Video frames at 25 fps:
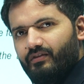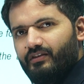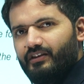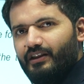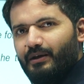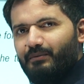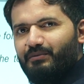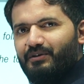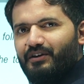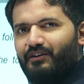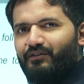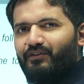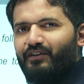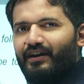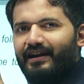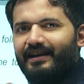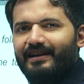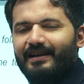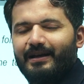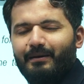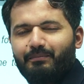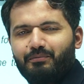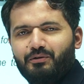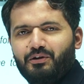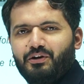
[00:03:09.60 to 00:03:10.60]
तब ये
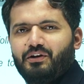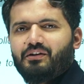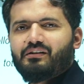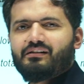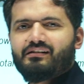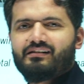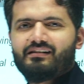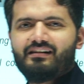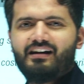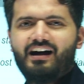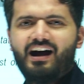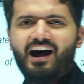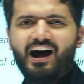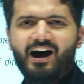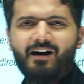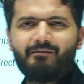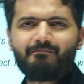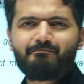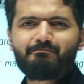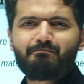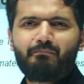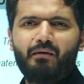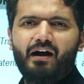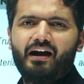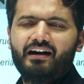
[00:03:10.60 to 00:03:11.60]
फाइल आपकी
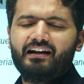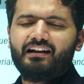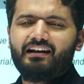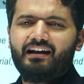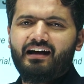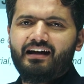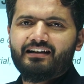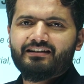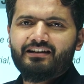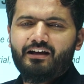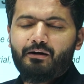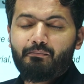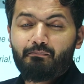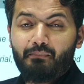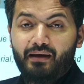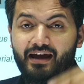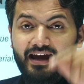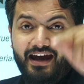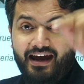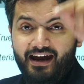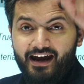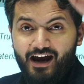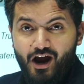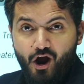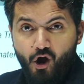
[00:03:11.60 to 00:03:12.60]
राम और
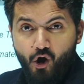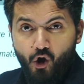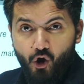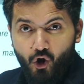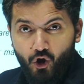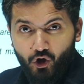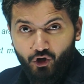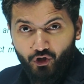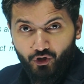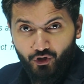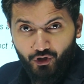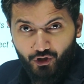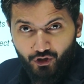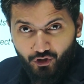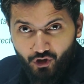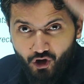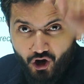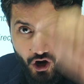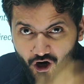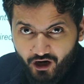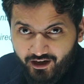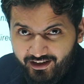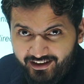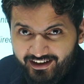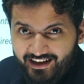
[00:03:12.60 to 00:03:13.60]
मैं ऑन
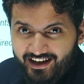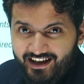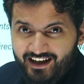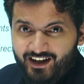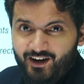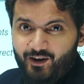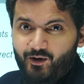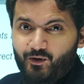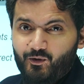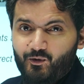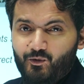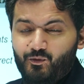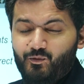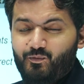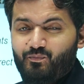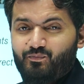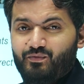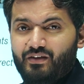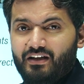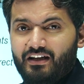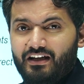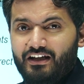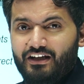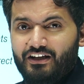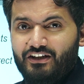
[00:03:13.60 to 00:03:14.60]
रिकॉर्ड कह रहा हूं
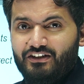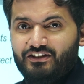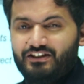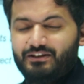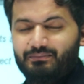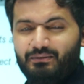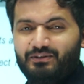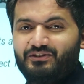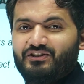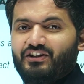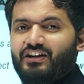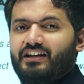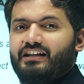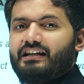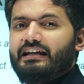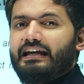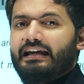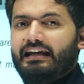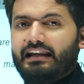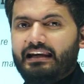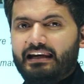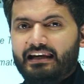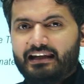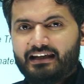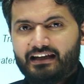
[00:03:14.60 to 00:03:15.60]
जिस बच्चे ने ये
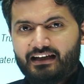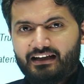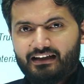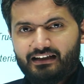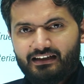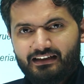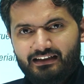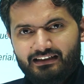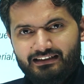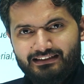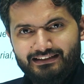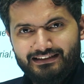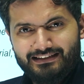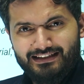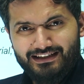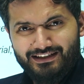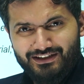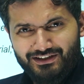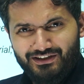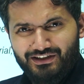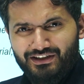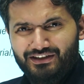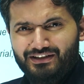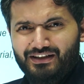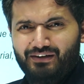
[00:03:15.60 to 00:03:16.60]
खेल लिया
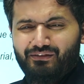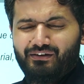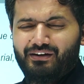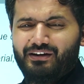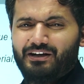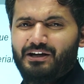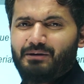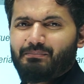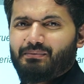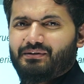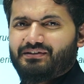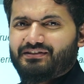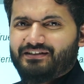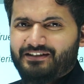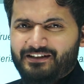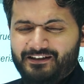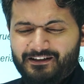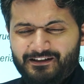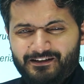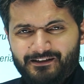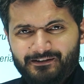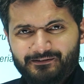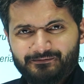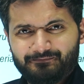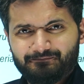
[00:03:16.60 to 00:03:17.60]
सिक्सटी सेवेंटी
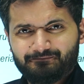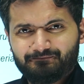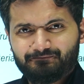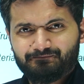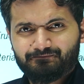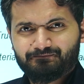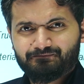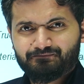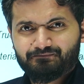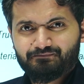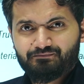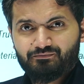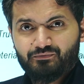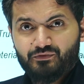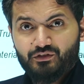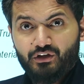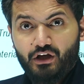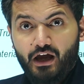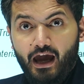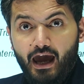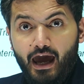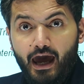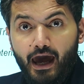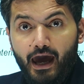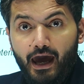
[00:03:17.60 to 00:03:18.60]
परसेंट
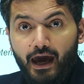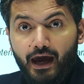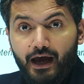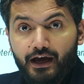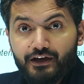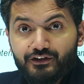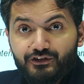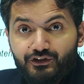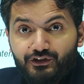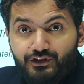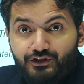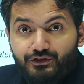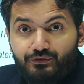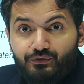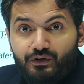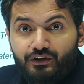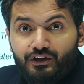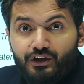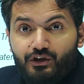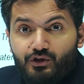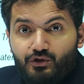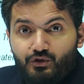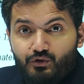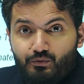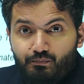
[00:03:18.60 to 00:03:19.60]
एज इट इज
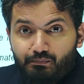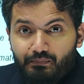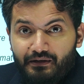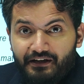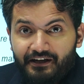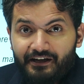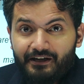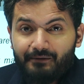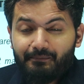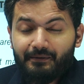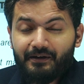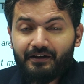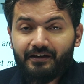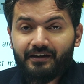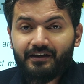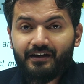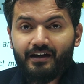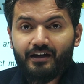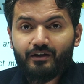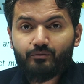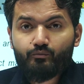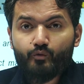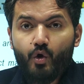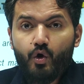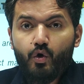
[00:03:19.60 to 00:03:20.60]
वर्किंग यू प्लेट पर रख के
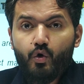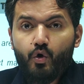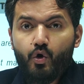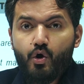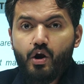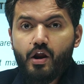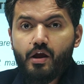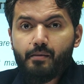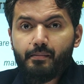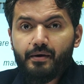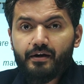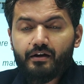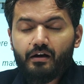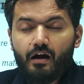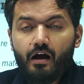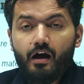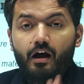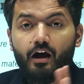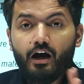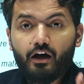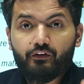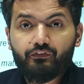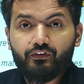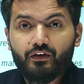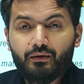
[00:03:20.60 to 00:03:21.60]
आएंगे ओले बेटा
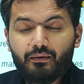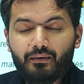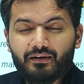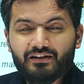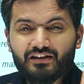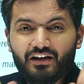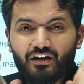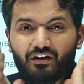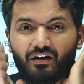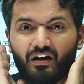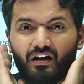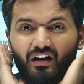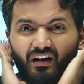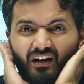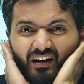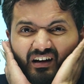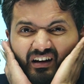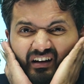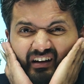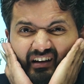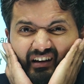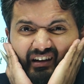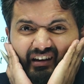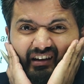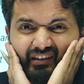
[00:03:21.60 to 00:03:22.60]
और फिर बच्चा
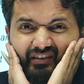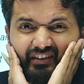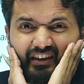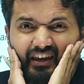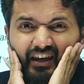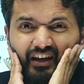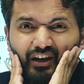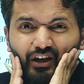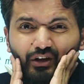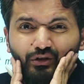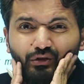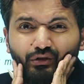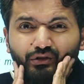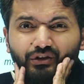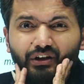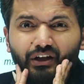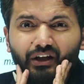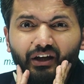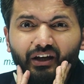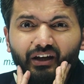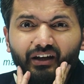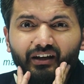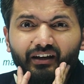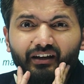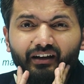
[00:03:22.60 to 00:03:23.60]
अरे देखी तो
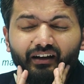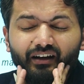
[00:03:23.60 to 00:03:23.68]
थी